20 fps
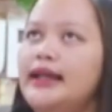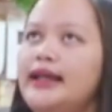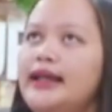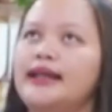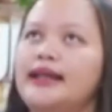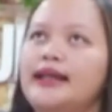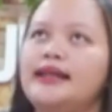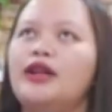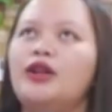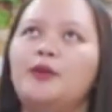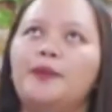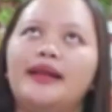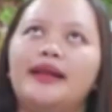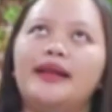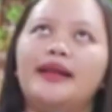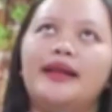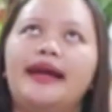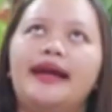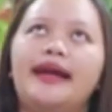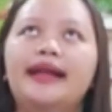Iti e kanupan
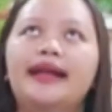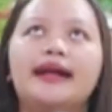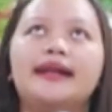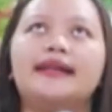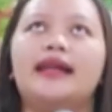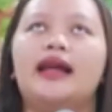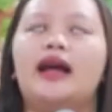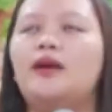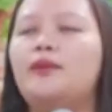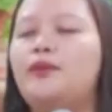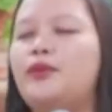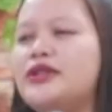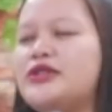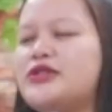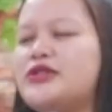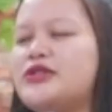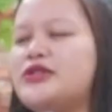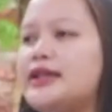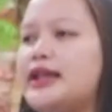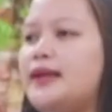na kayanak ni Apo
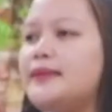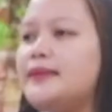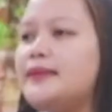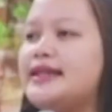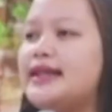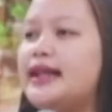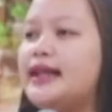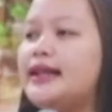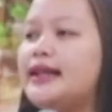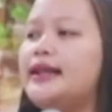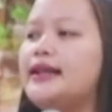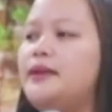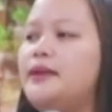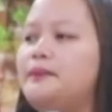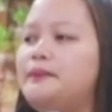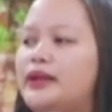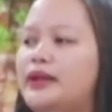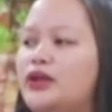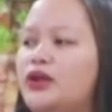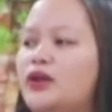Jesus Kamsat kat
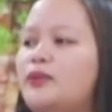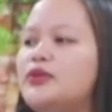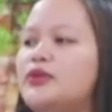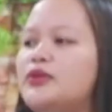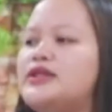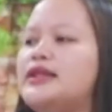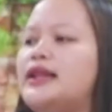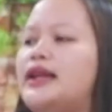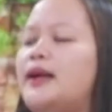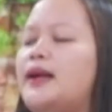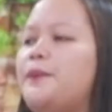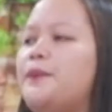impalubos na